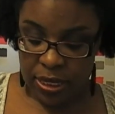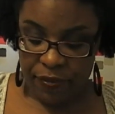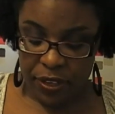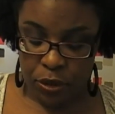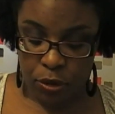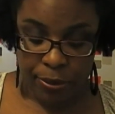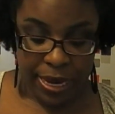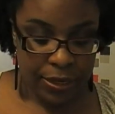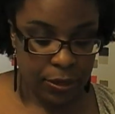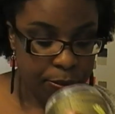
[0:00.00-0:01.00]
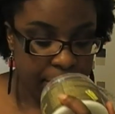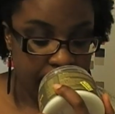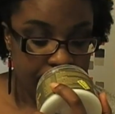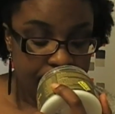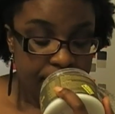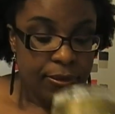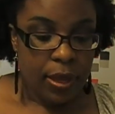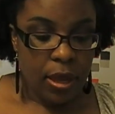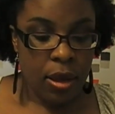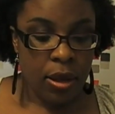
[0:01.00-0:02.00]
avec ce masque, mais
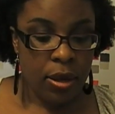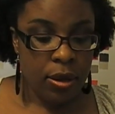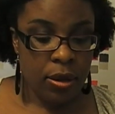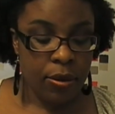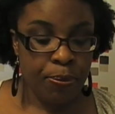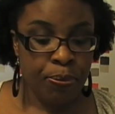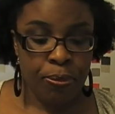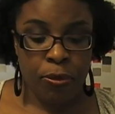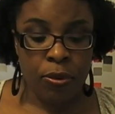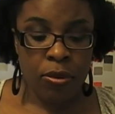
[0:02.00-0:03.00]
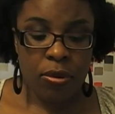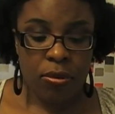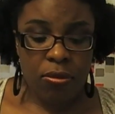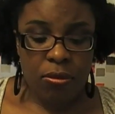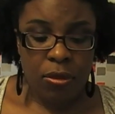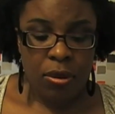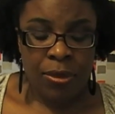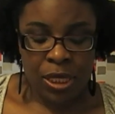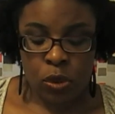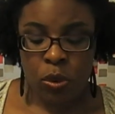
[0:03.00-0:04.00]
pour
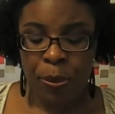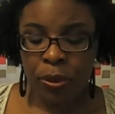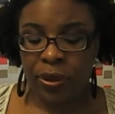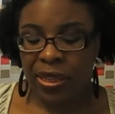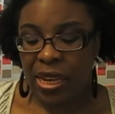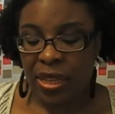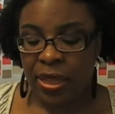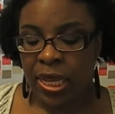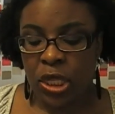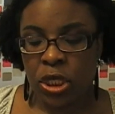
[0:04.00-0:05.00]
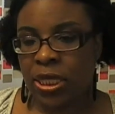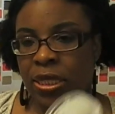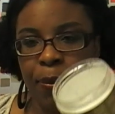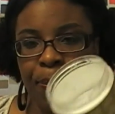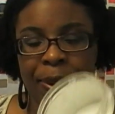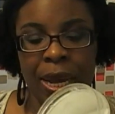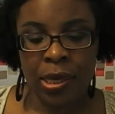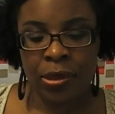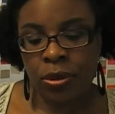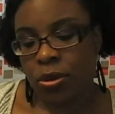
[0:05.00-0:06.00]
mes soins protéinés, c'est
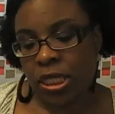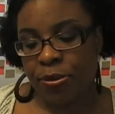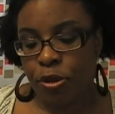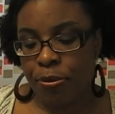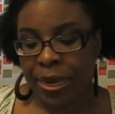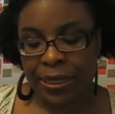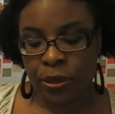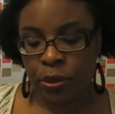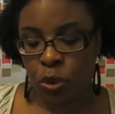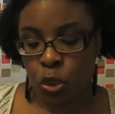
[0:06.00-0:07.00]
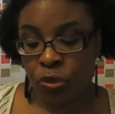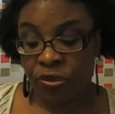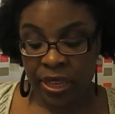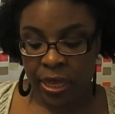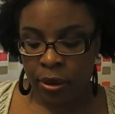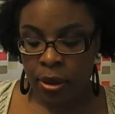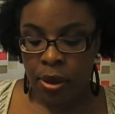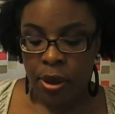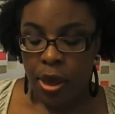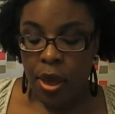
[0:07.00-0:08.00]
pas ce type de masque que je vais
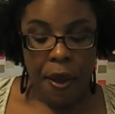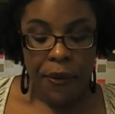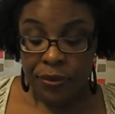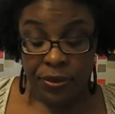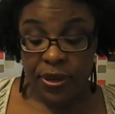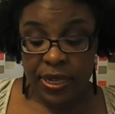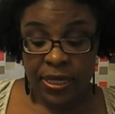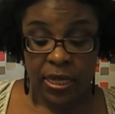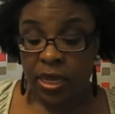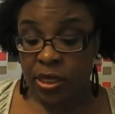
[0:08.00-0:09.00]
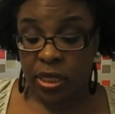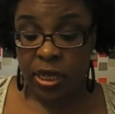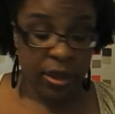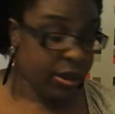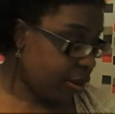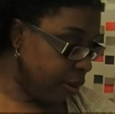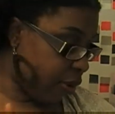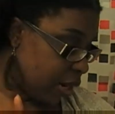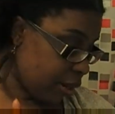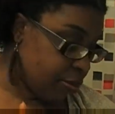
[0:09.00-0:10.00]
utiliser. J'ai
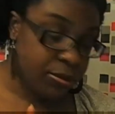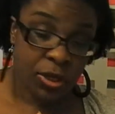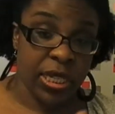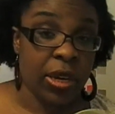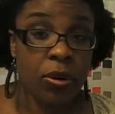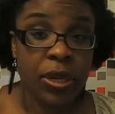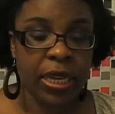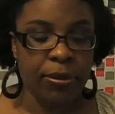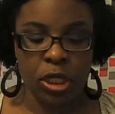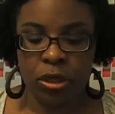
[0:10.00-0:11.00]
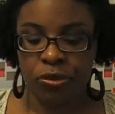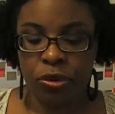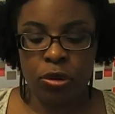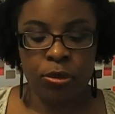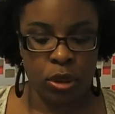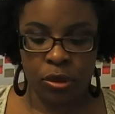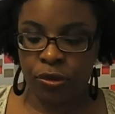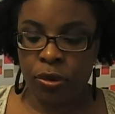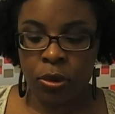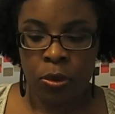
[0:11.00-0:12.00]
voilà, j'ai coloré mes cheveux, mes
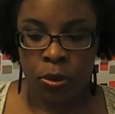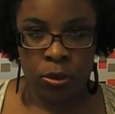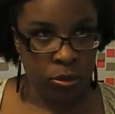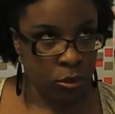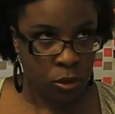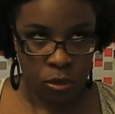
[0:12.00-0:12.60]
cheveux ont